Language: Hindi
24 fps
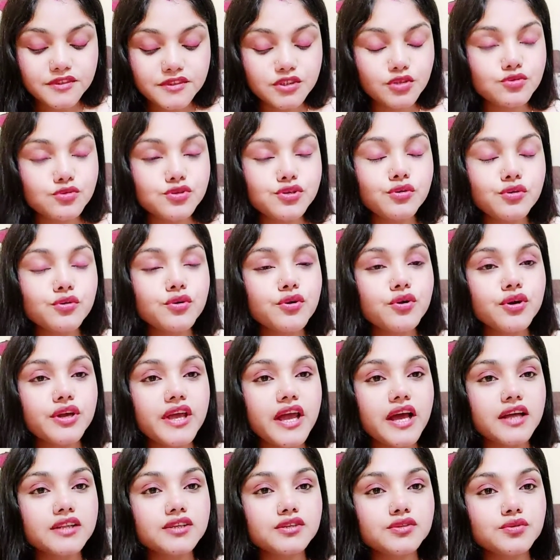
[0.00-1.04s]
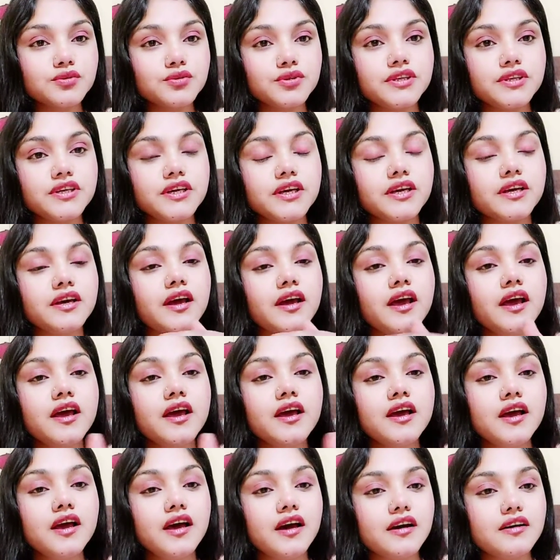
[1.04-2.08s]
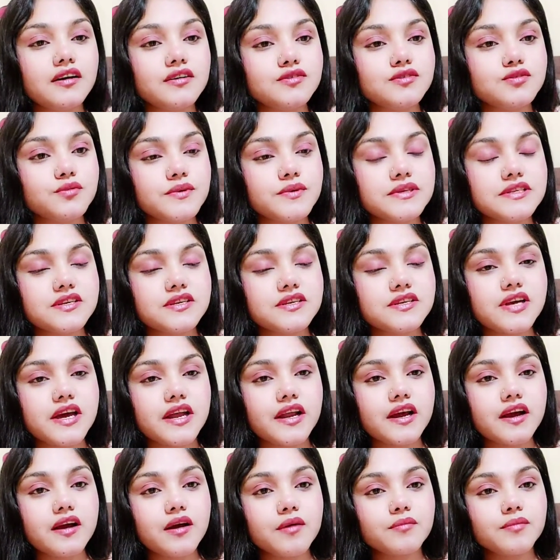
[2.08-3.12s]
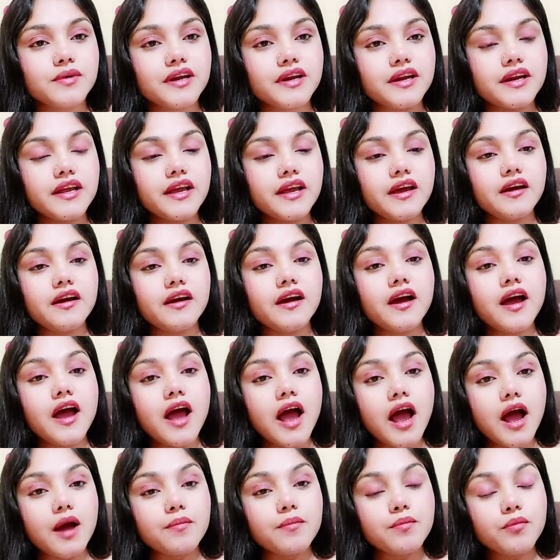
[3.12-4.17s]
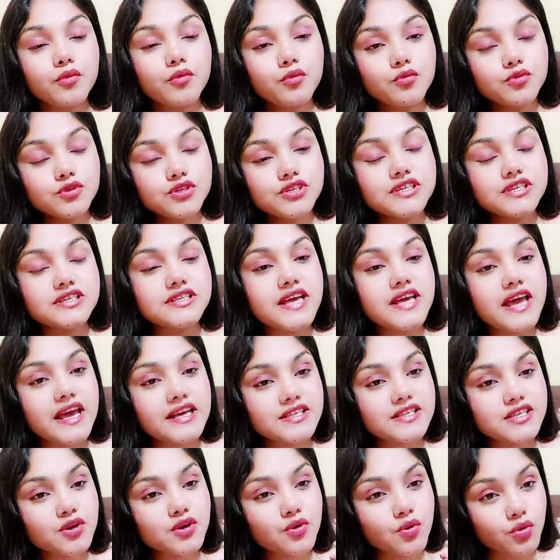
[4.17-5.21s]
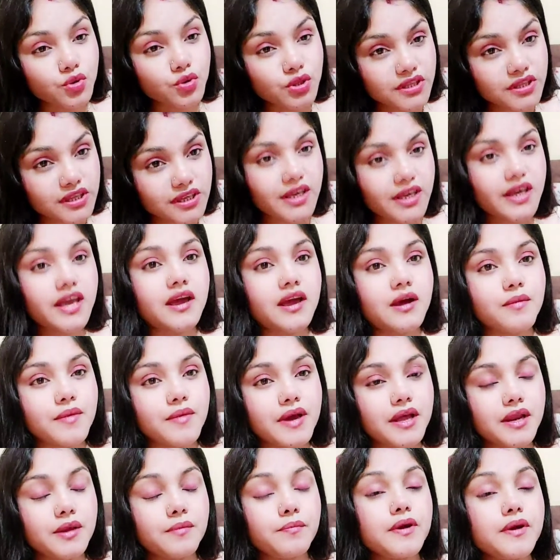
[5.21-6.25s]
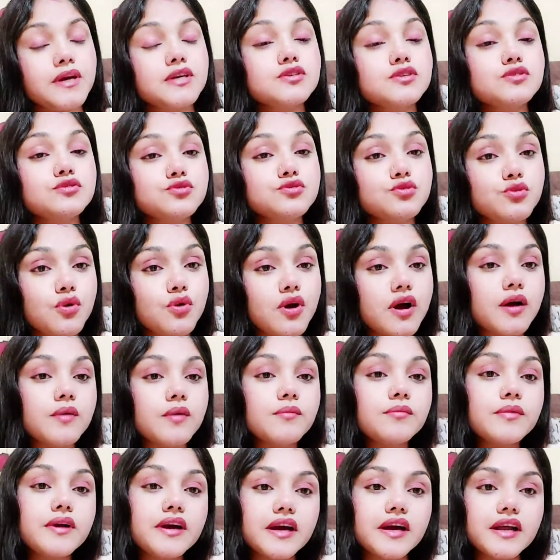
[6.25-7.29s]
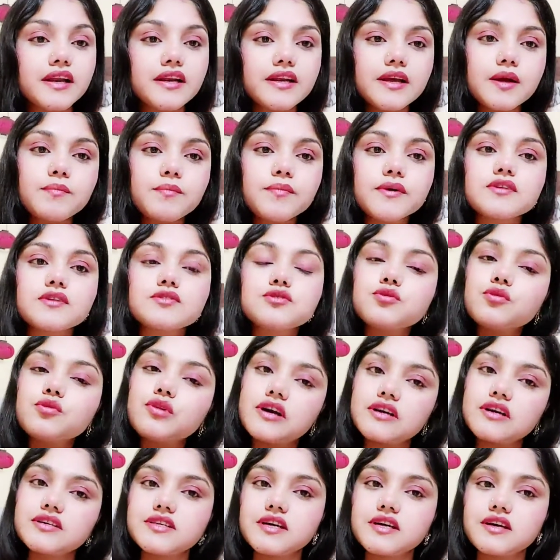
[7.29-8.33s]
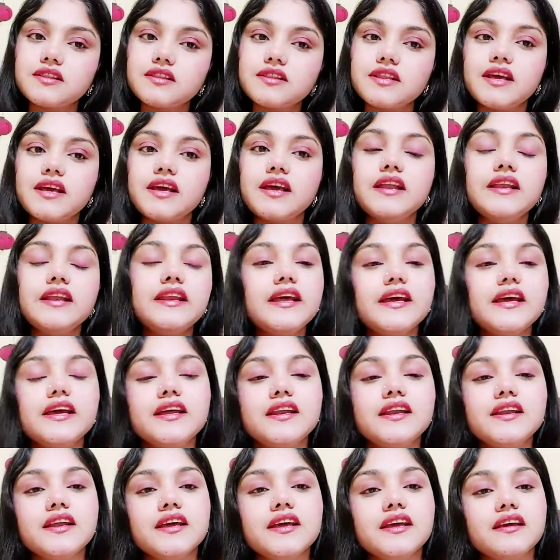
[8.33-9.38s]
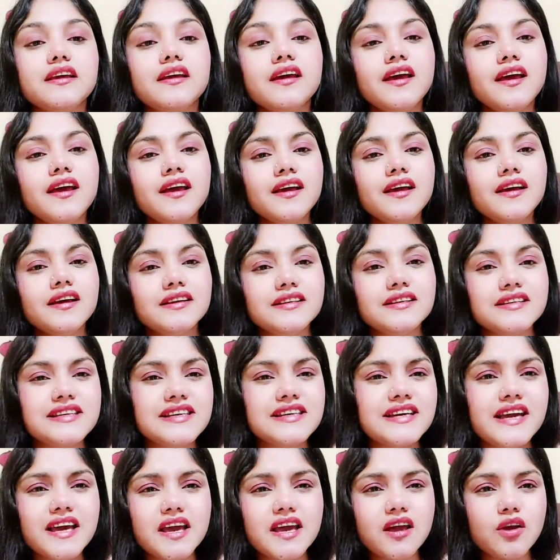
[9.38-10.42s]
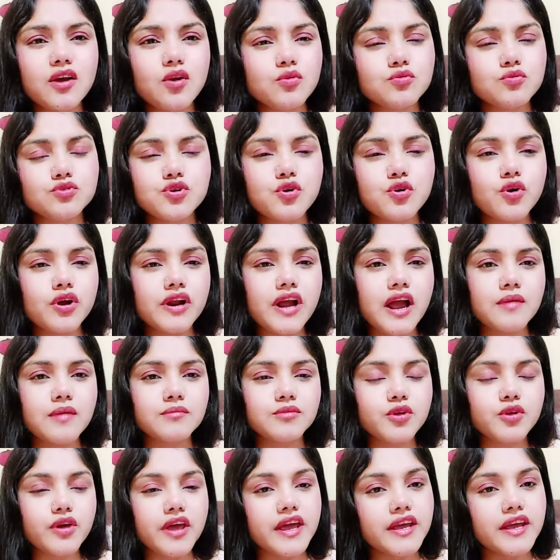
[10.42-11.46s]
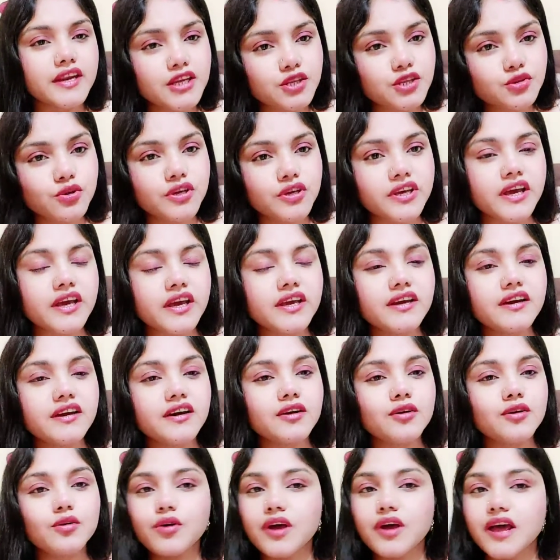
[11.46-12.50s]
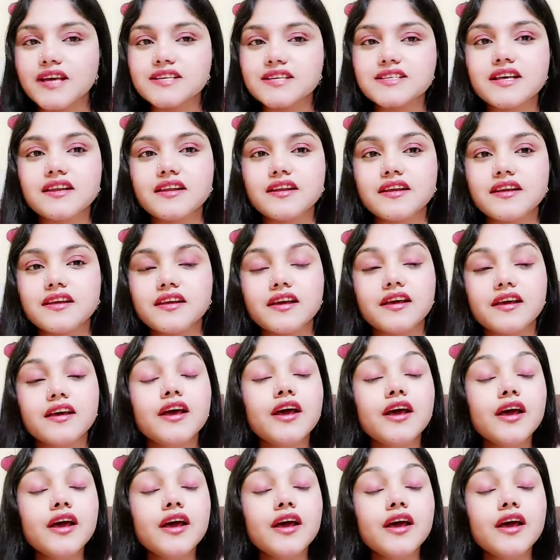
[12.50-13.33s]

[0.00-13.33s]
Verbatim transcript: कुछ लोगों की आदत होती है सुबह से सारा काम कर लिया अब कुछ चीज़ें ऐसी होती हैं हमारे पास जो हम कल या परसों कर सकते हैं लेकिन नहीं ठीक है कुछ और काम तो है नहीं तो यही कर लो ऐसा नहीं है